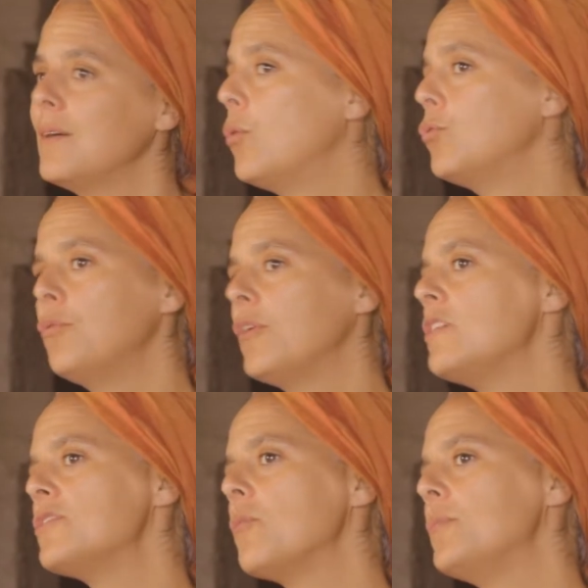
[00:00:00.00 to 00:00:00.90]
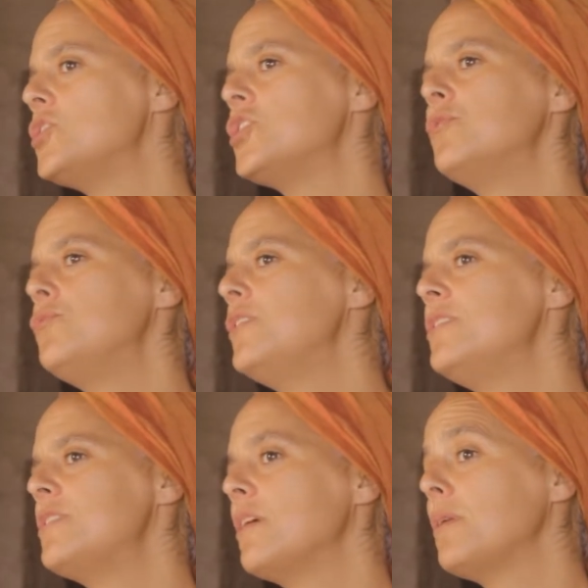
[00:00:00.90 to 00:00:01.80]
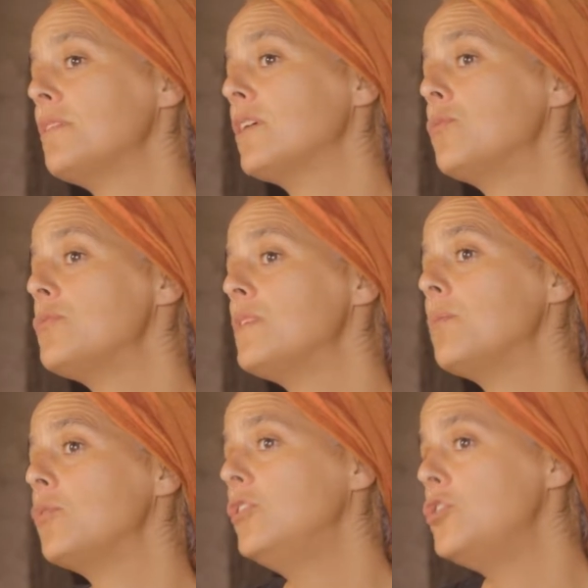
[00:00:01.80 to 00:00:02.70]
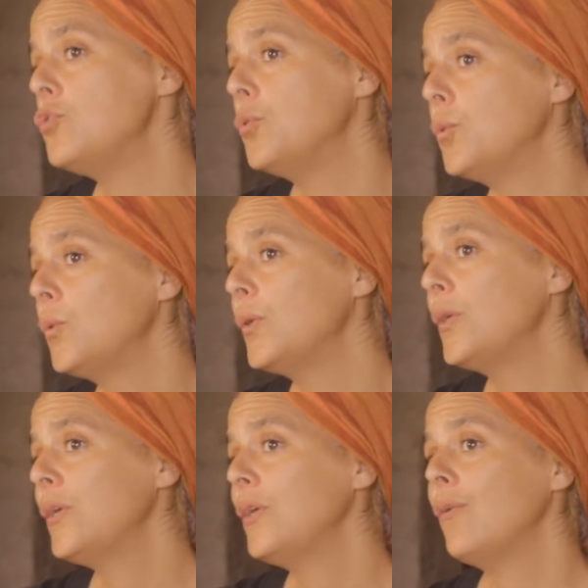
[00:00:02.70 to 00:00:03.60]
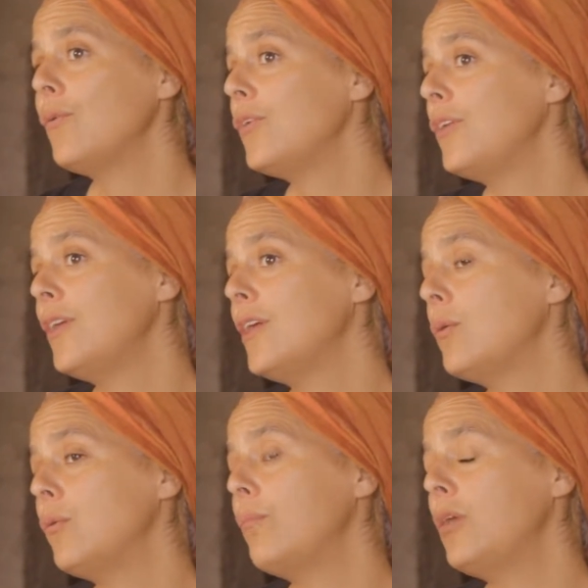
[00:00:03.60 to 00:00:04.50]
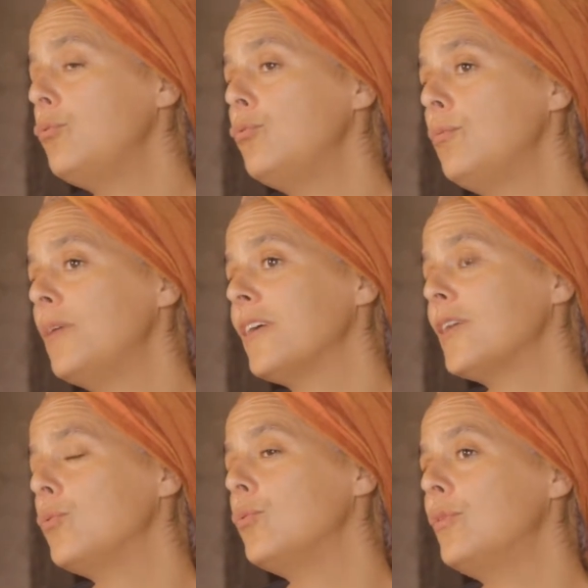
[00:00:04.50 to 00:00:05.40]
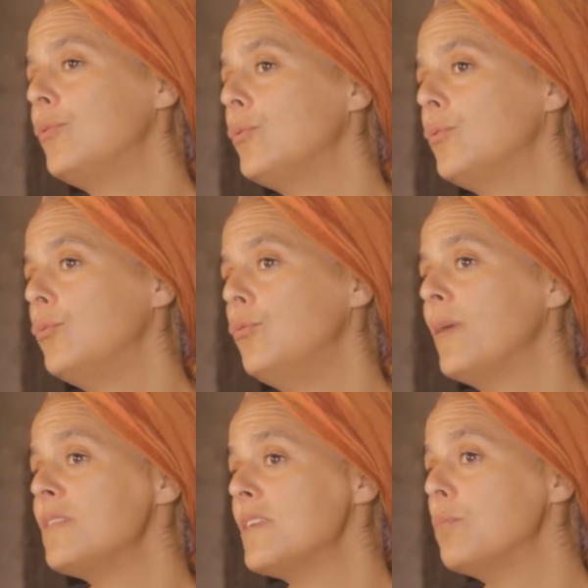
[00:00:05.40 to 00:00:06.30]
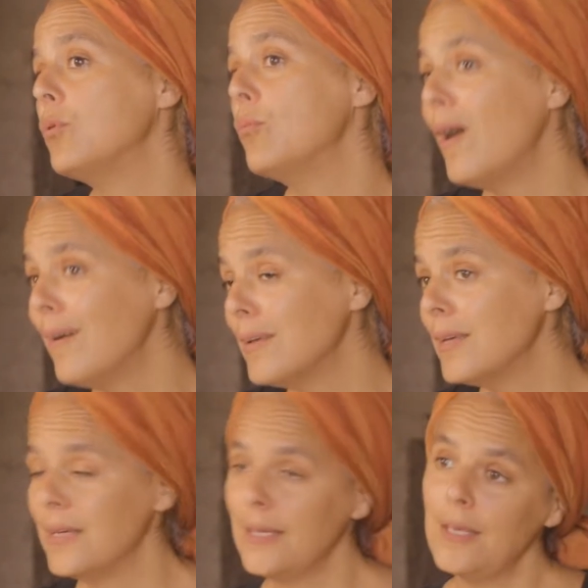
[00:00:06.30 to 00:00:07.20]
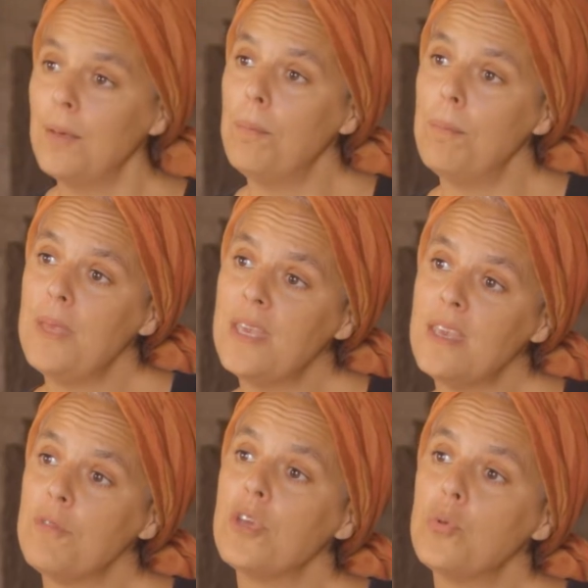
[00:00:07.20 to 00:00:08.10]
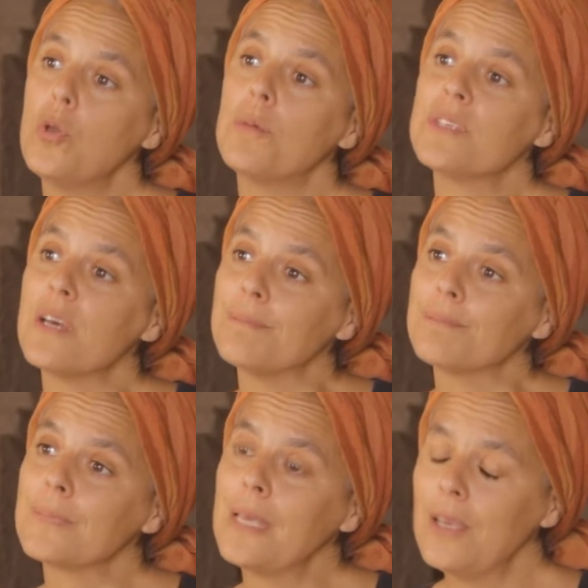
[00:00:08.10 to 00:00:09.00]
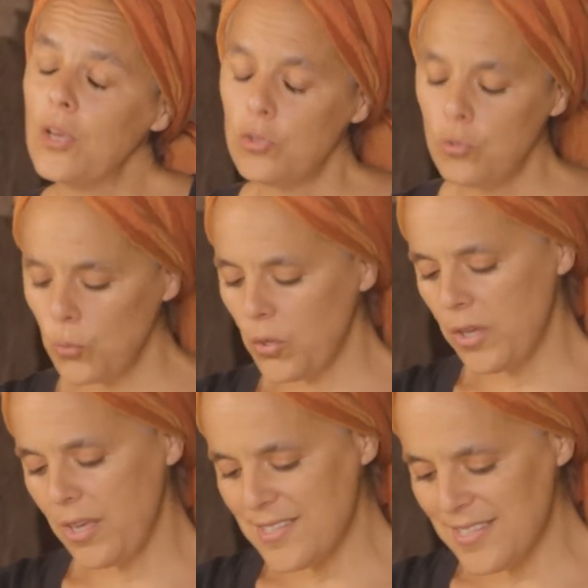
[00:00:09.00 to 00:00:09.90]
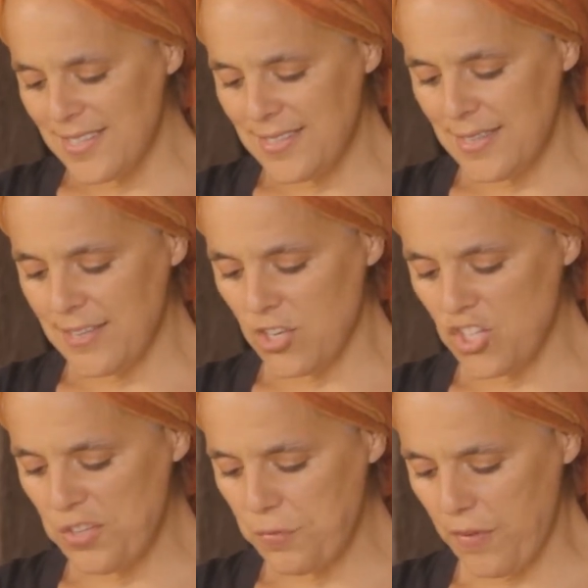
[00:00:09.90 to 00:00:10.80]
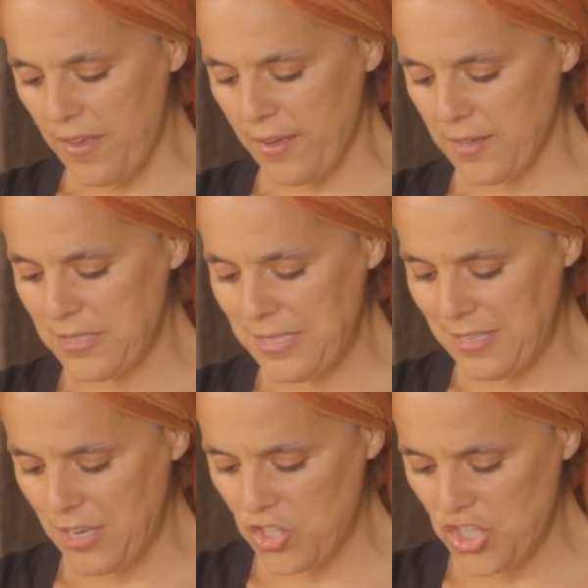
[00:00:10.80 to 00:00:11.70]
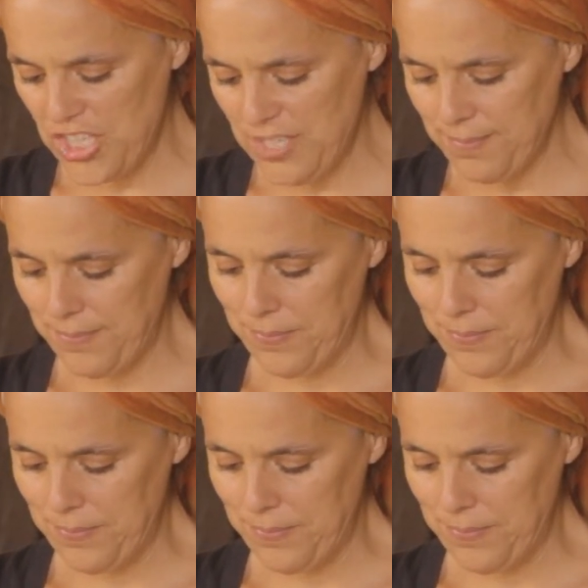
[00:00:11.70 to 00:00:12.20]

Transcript: on devrait s'empêcher d'utiliser un matériau aussi prodigieux, euh, qui est euh, pas du tout le matériau du passé pour moi, mais qui est vécu comme ça. Donc, qu'est-ce qu'il s'est agi de faire Il s'est agi